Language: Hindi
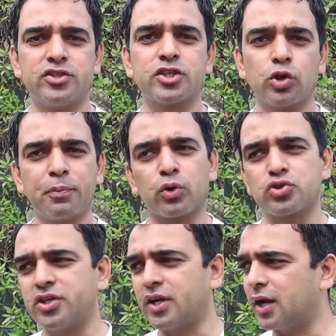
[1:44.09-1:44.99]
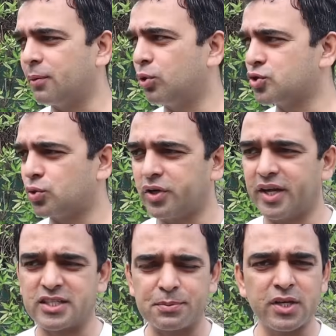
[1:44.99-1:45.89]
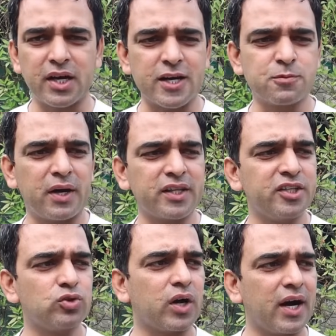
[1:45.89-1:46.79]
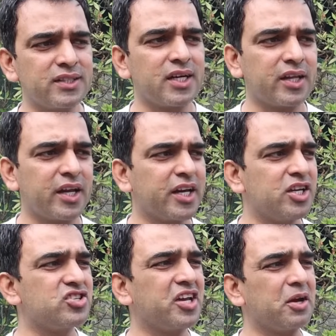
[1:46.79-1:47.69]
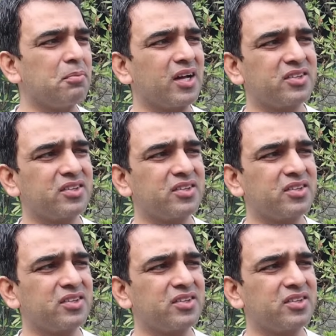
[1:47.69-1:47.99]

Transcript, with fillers: जिसके ऊपर रोशनी डालना बहुत ज़रूरी है सबसे ख़ास बात की जो कहा जाता है ना कि इंजरी के